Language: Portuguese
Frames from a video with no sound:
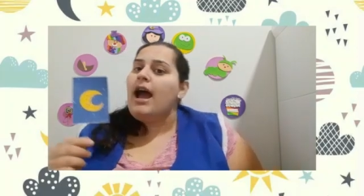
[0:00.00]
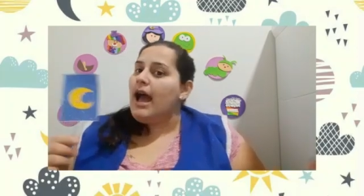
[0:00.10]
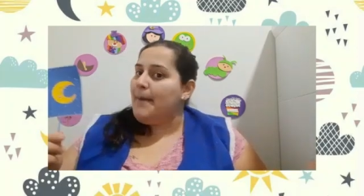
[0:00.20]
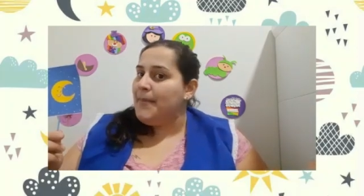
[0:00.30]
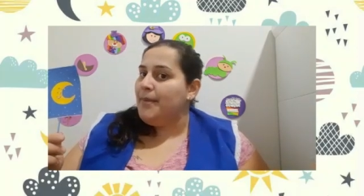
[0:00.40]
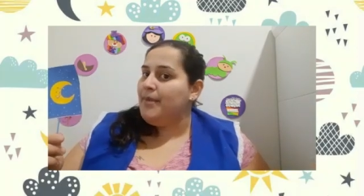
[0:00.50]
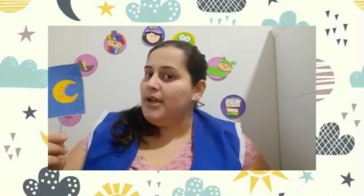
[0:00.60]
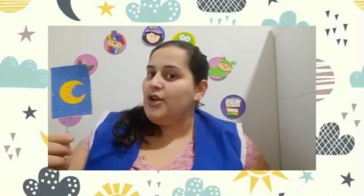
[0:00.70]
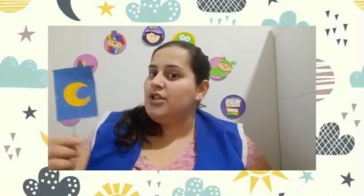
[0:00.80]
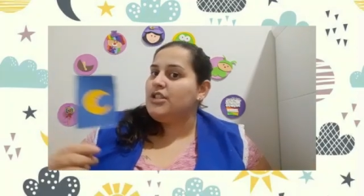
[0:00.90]
a
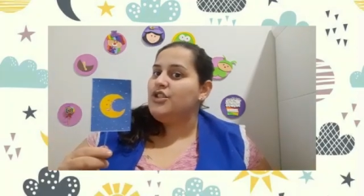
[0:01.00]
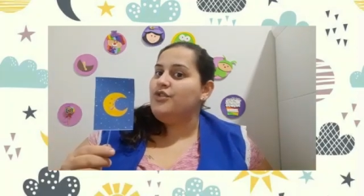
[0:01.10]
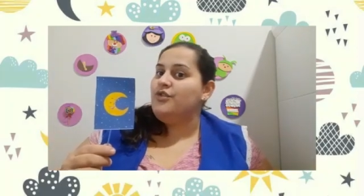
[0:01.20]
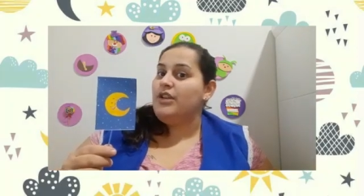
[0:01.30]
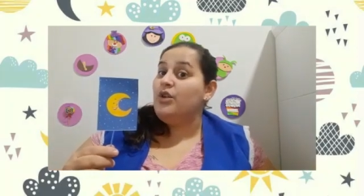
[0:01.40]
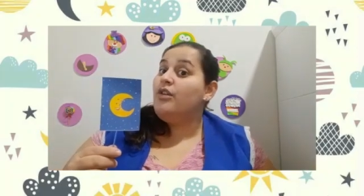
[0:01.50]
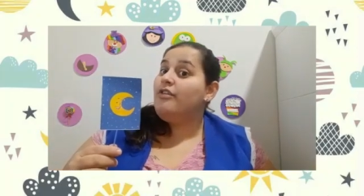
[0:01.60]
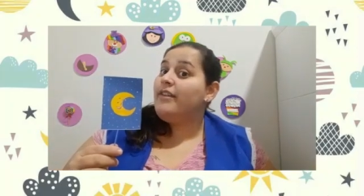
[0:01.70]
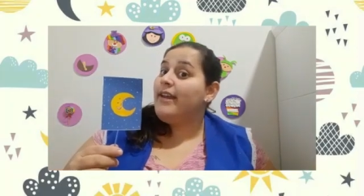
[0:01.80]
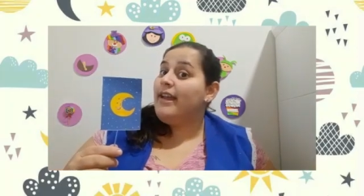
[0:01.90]
mamãe gosta de ver
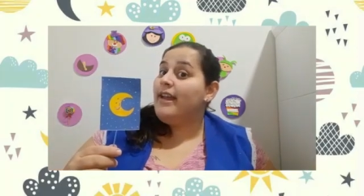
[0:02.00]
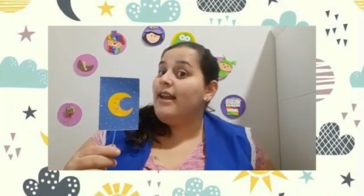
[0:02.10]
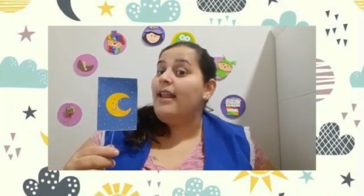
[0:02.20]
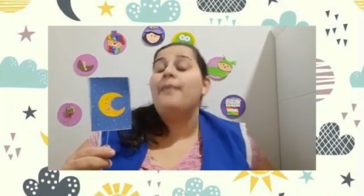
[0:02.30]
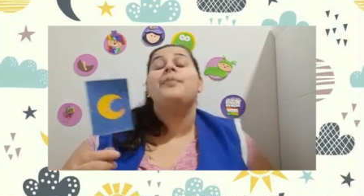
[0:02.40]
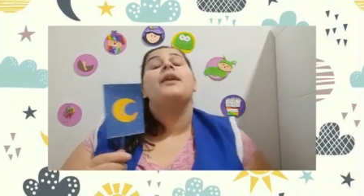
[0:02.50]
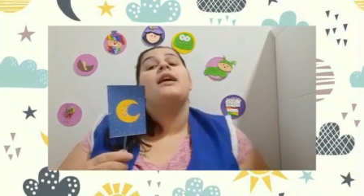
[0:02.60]
novela.